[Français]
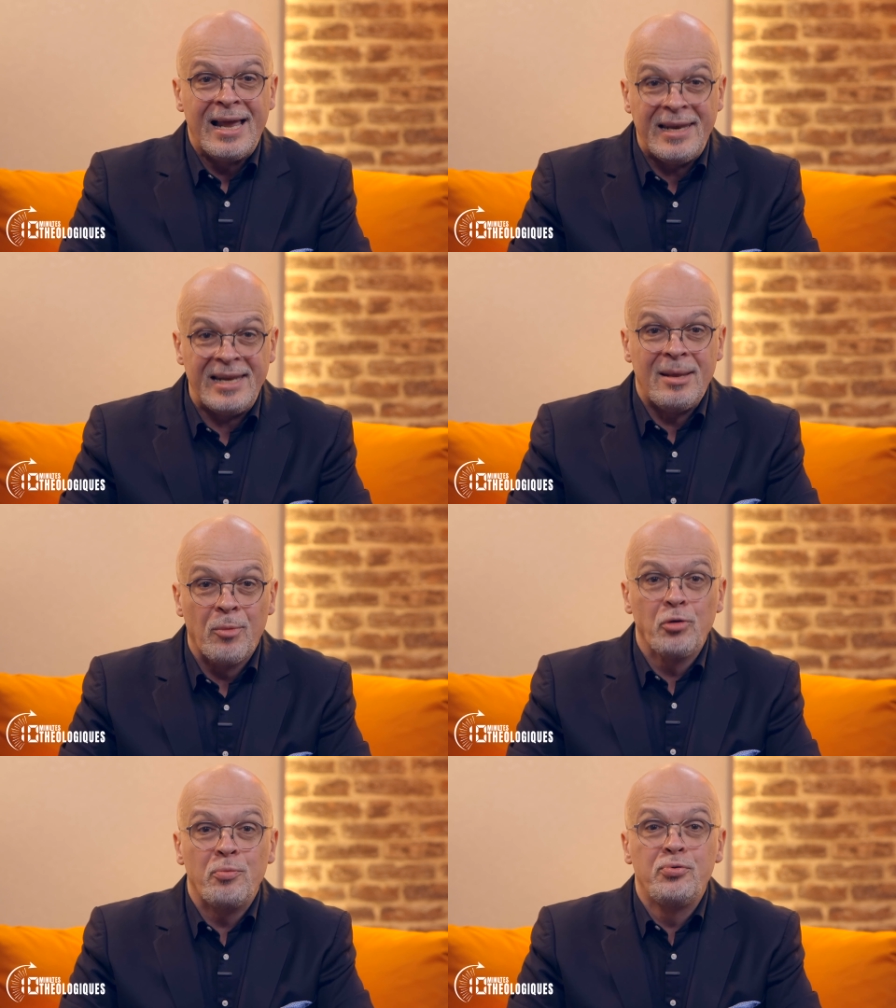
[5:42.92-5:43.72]

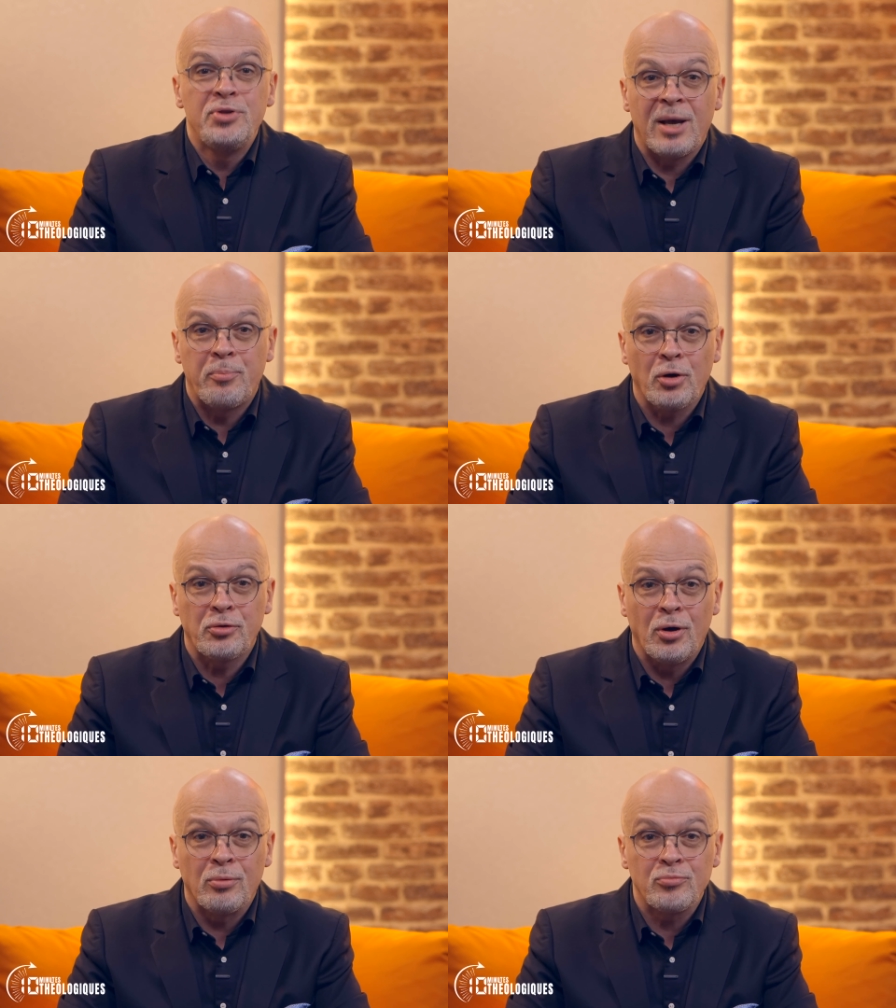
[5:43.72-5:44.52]
l'élément le plus
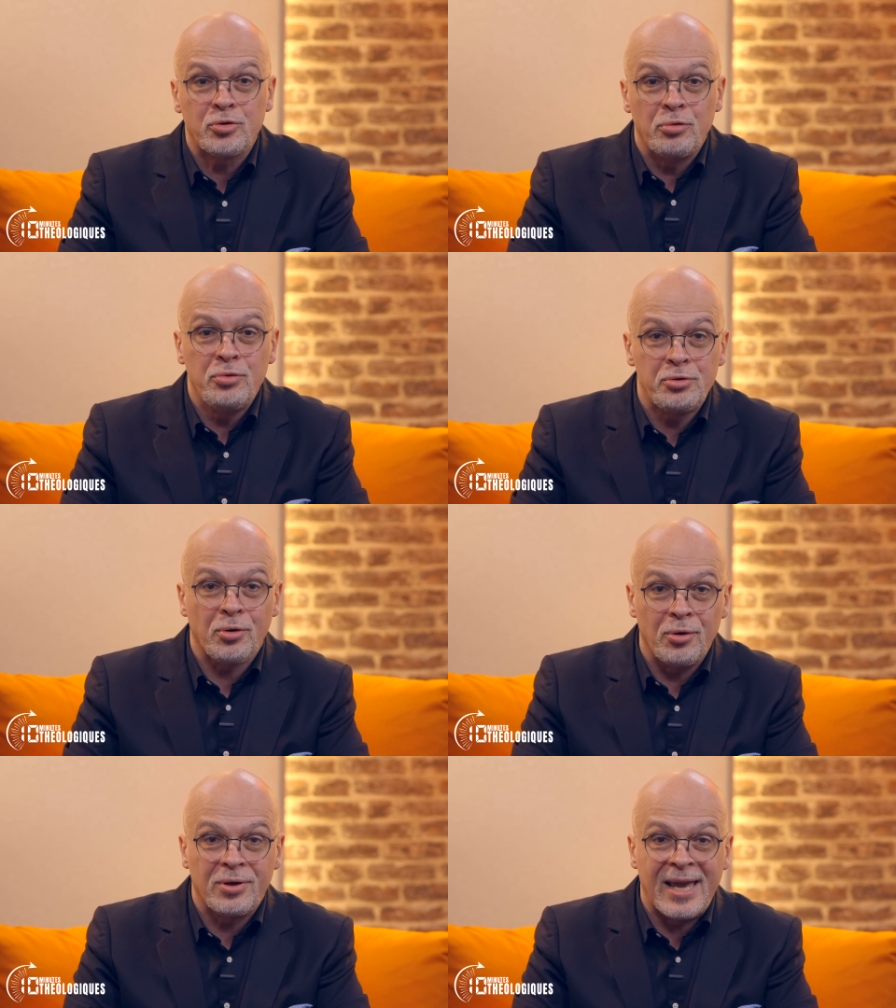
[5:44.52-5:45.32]
important, celui
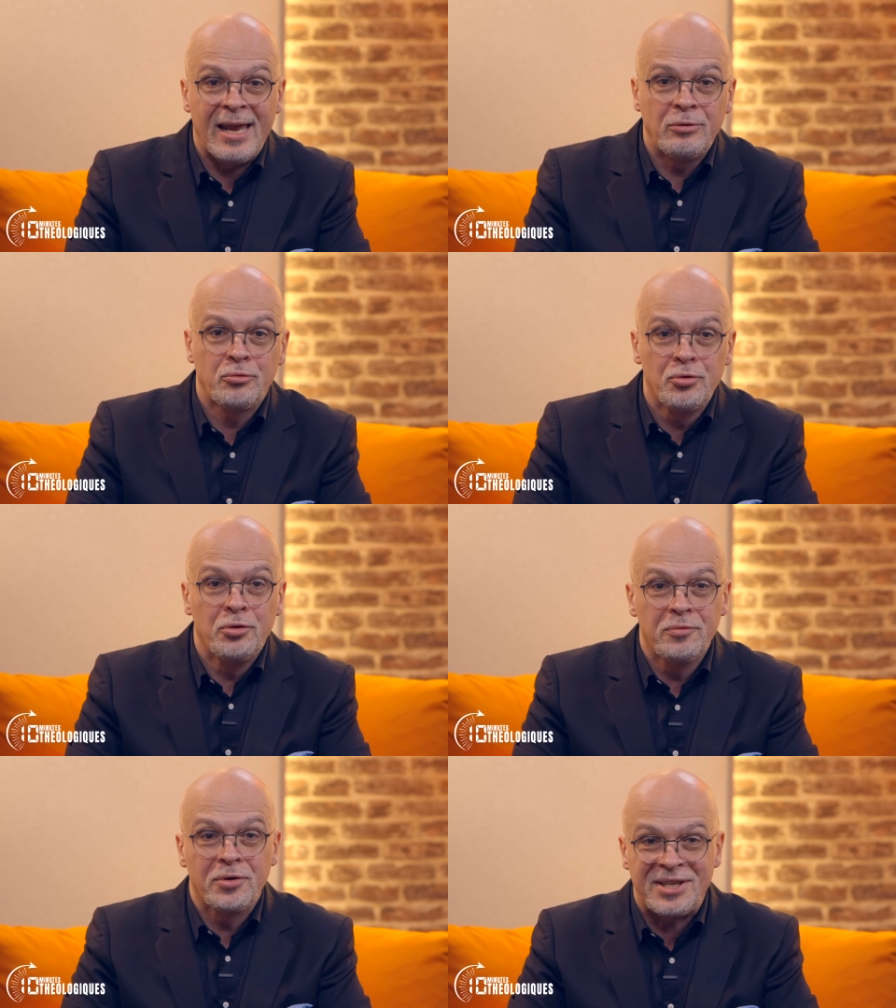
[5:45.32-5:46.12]
sur lequel tout le
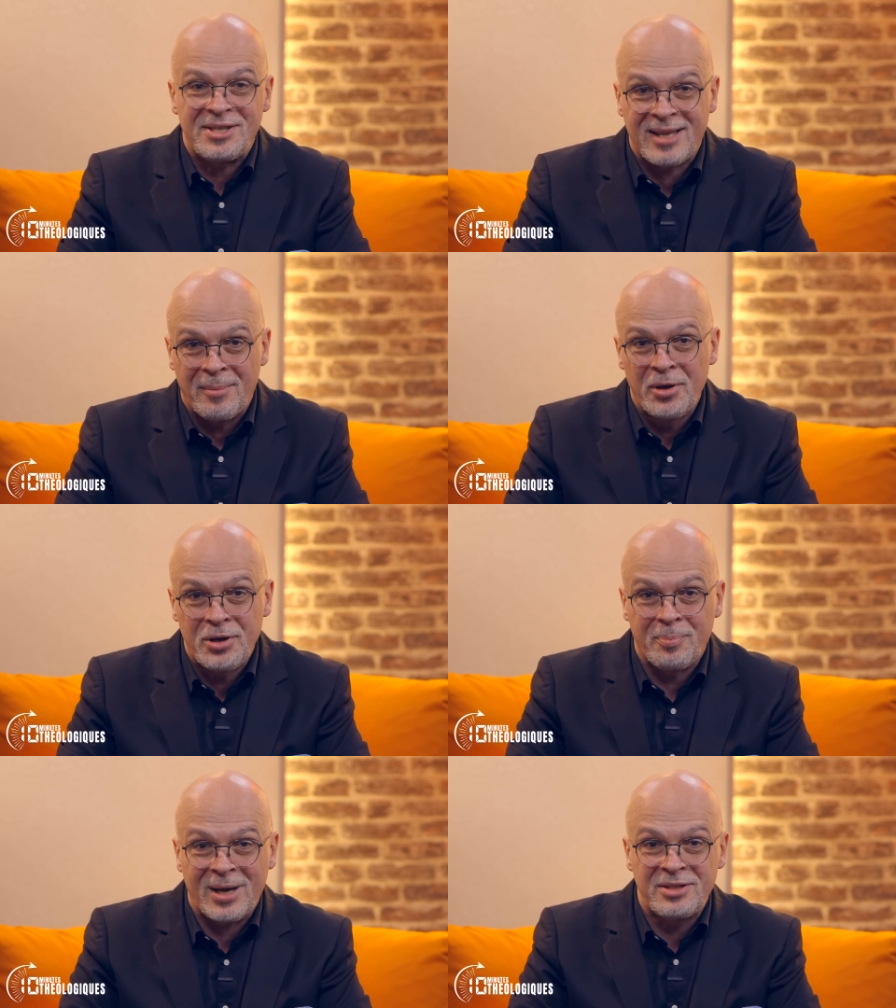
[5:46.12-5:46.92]
Nouveau Testament
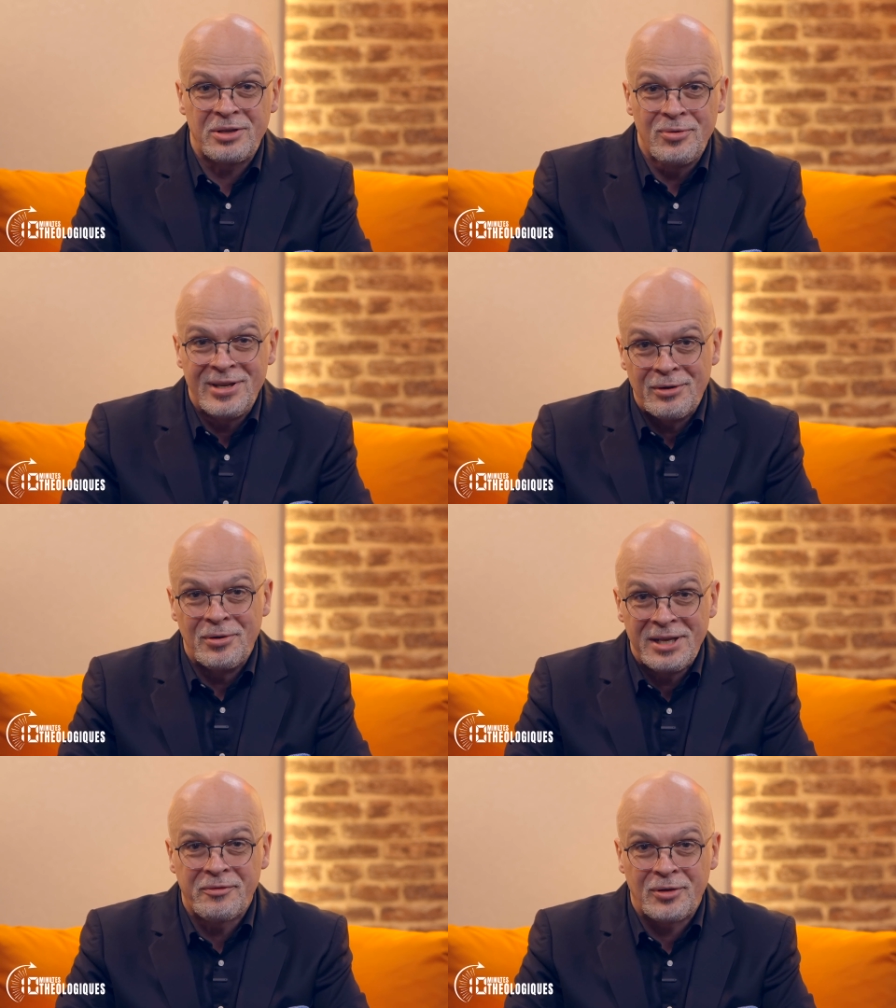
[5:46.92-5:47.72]
et en particulier
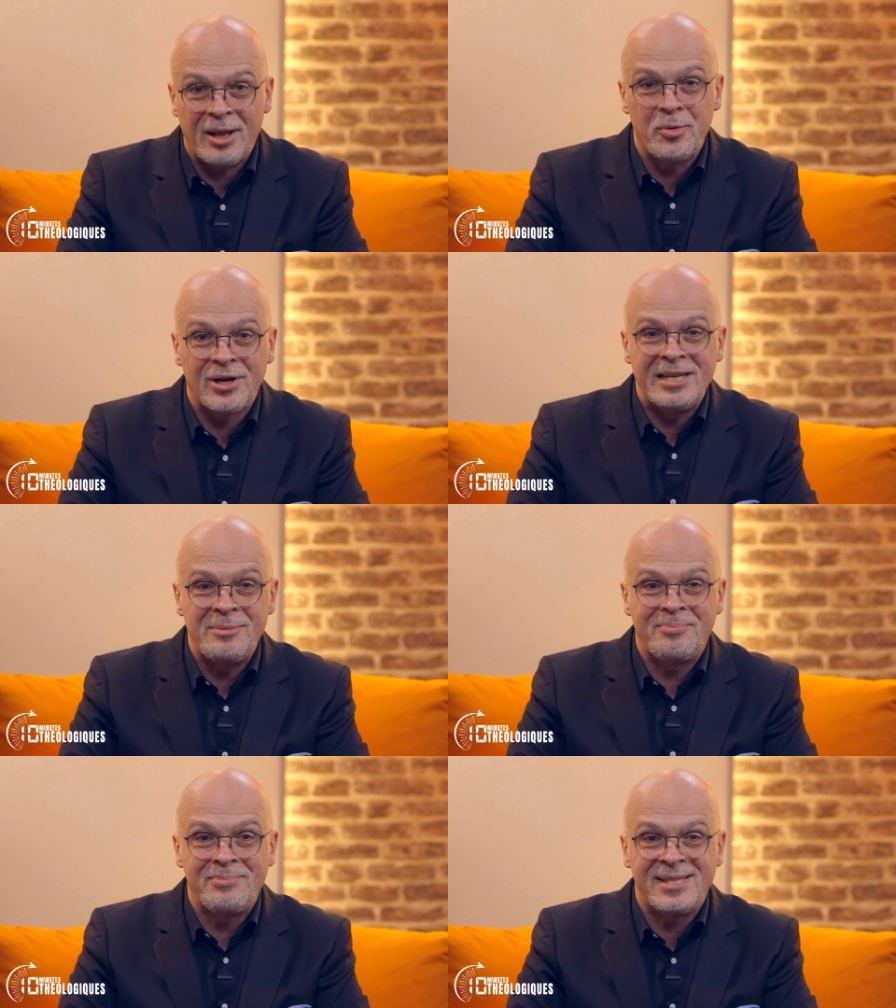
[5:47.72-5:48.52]
le livre de
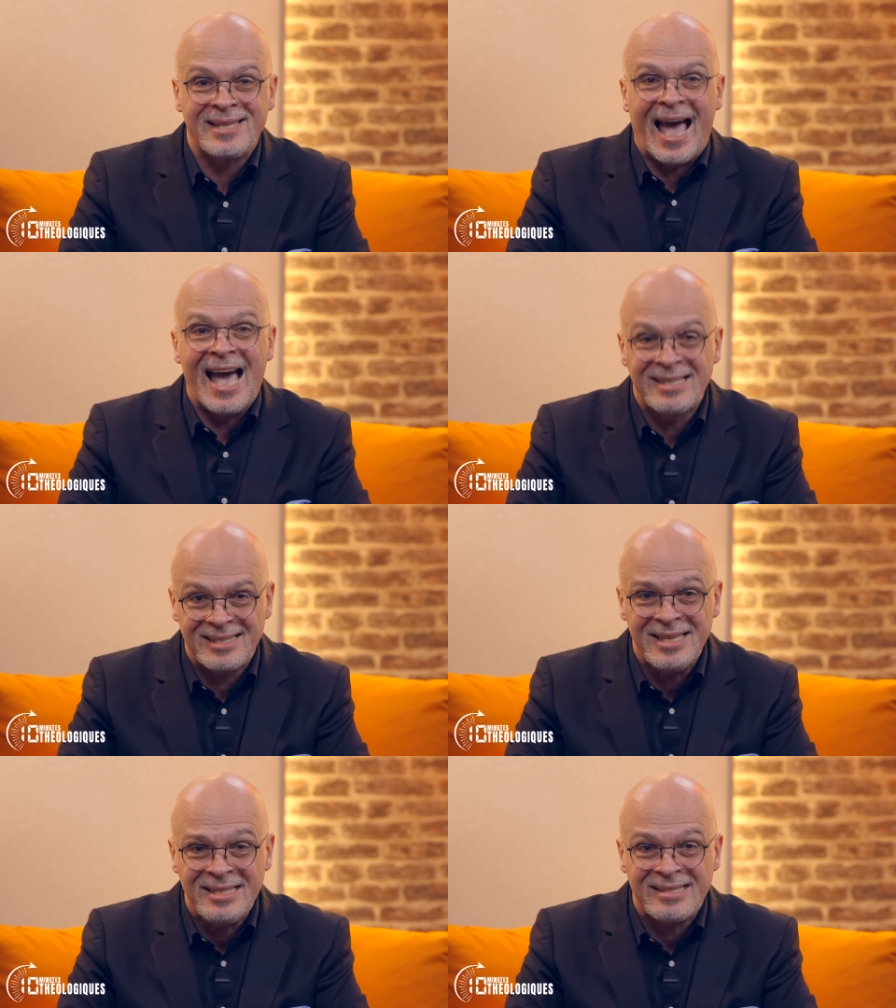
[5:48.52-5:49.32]
l'Apocalypse
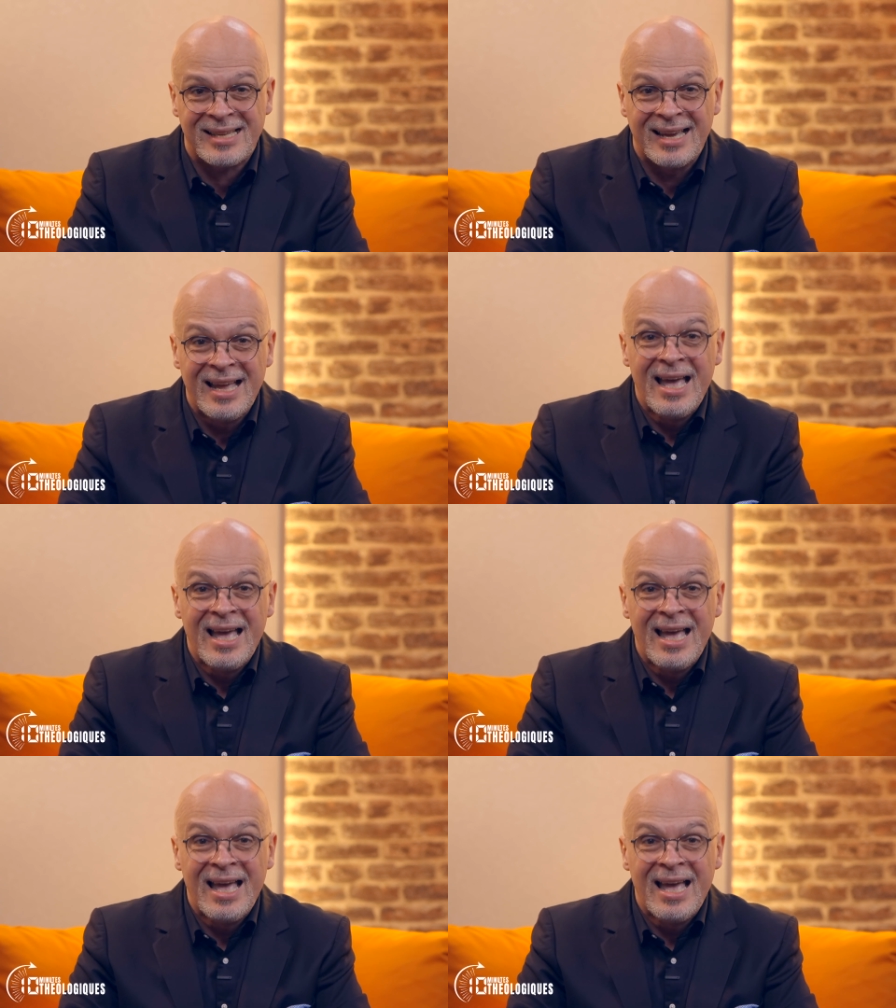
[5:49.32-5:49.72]
insiste,